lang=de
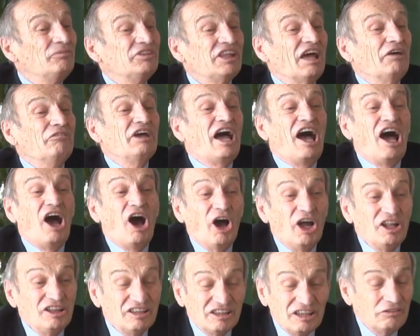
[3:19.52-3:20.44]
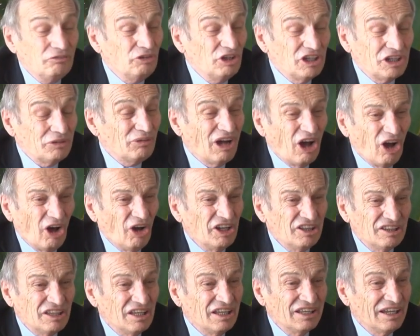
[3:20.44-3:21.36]
der wäre heute, den würde man
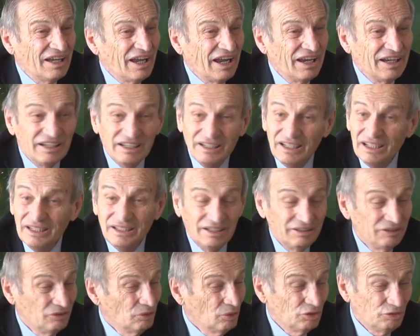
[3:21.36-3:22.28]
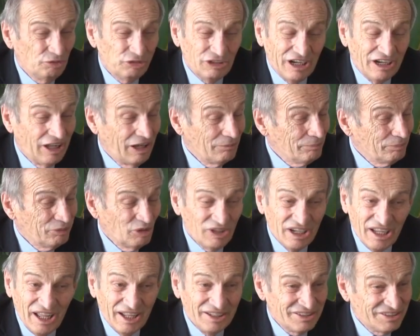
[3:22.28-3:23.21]
heute in keine
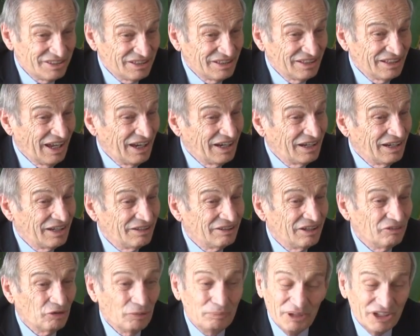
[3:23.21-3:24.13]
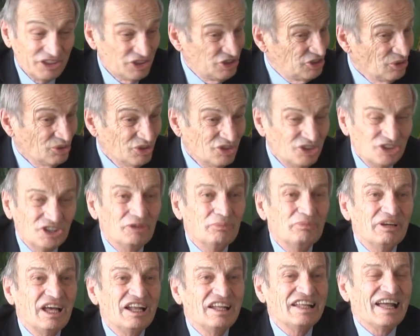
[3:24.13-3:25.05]
Notfallambulanz, in keinen Operationssaal
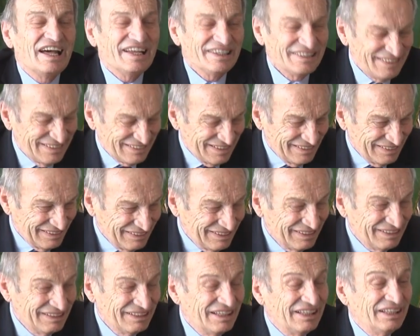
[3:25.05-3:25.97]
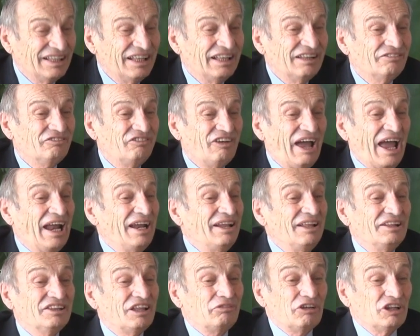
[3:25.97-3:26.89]
mehr lassen, weil
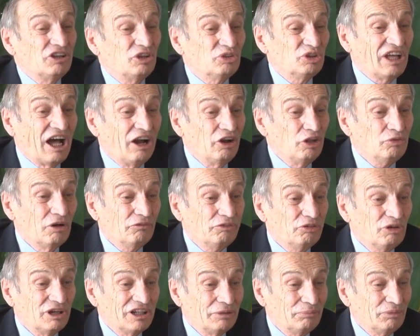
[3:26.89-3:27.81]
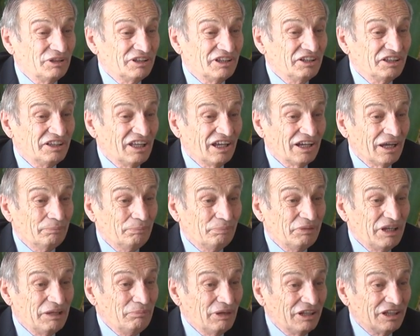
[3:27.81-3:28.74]
der wäre total überfordert mit den
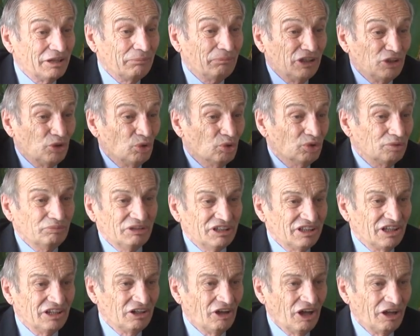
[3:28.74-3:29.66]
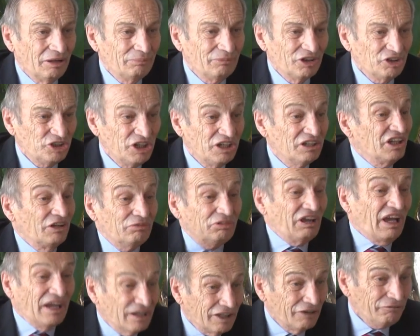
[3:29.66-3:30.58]
Therapien, mit den Methoden, mit den neuen Maschinen. Der
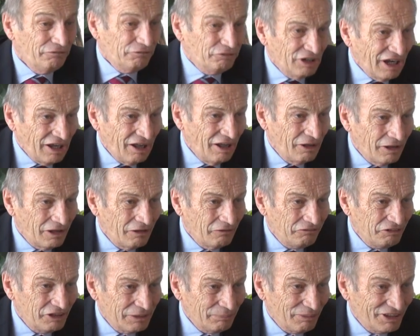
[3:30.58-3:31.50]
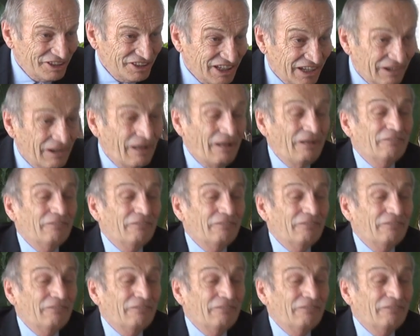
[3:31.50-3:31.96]
wäre Gefahr für die Patienten,